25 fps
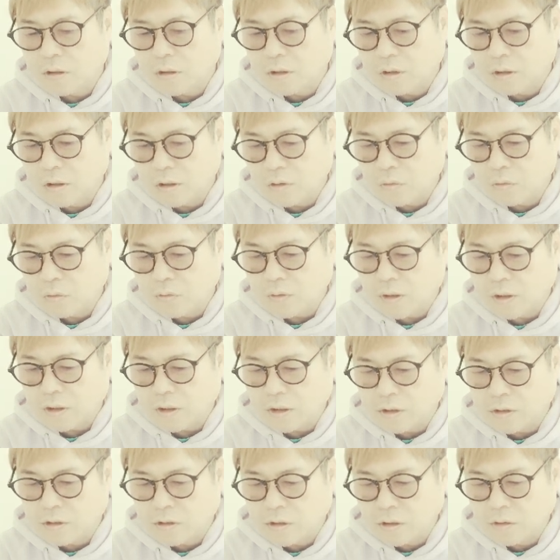いたことを明
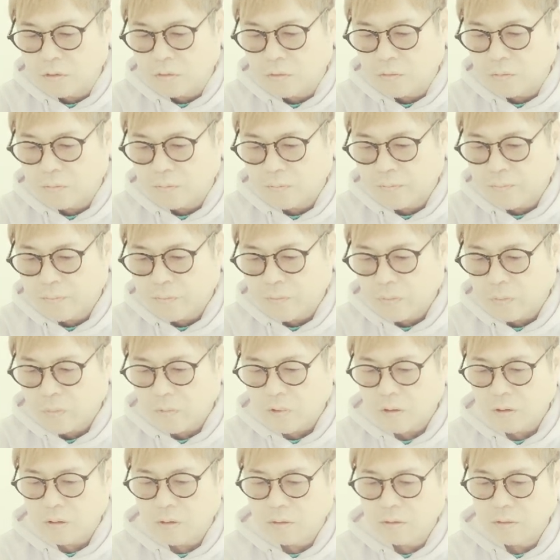かしたと。
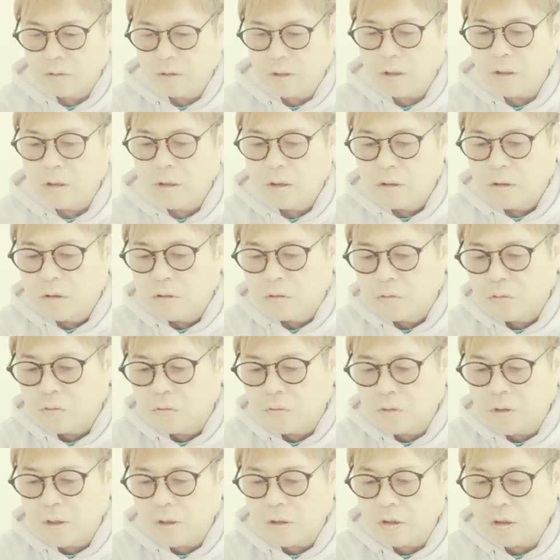で、そ
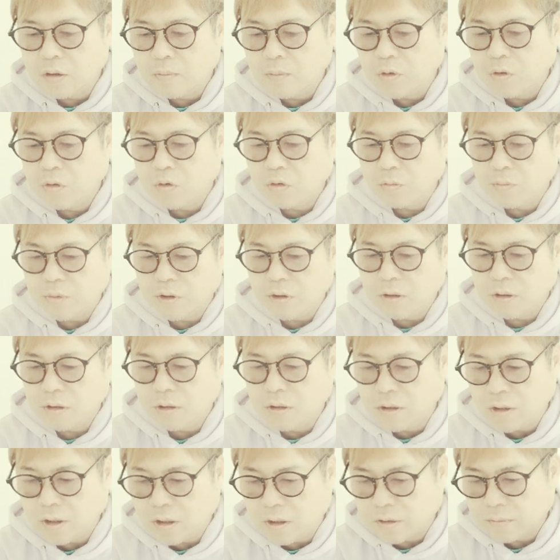の手紙を見
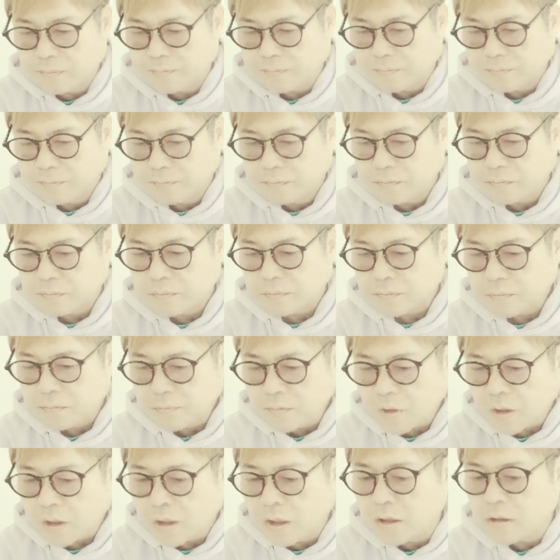た
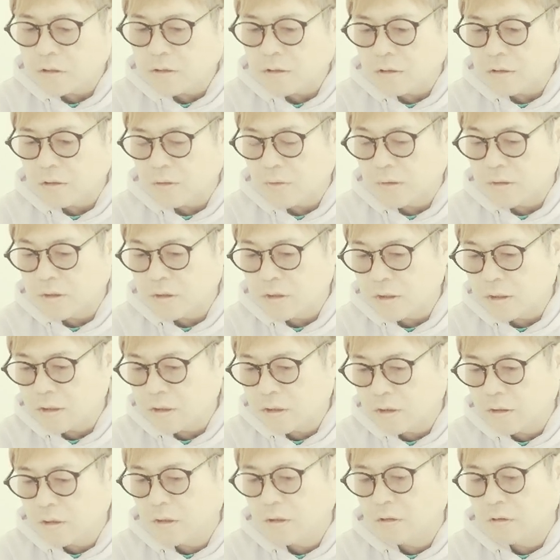林先生は字が
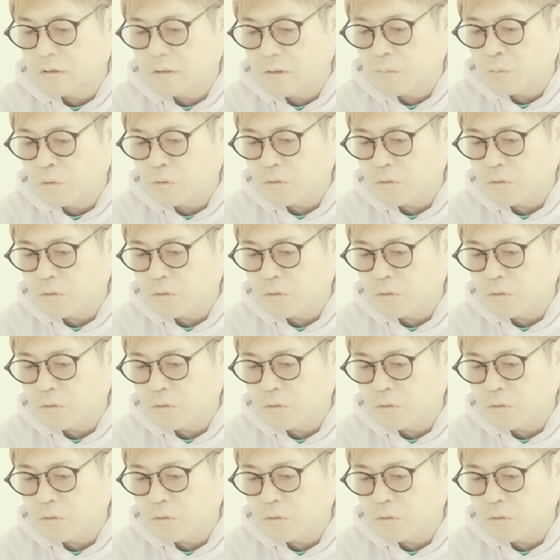綺麗ですね。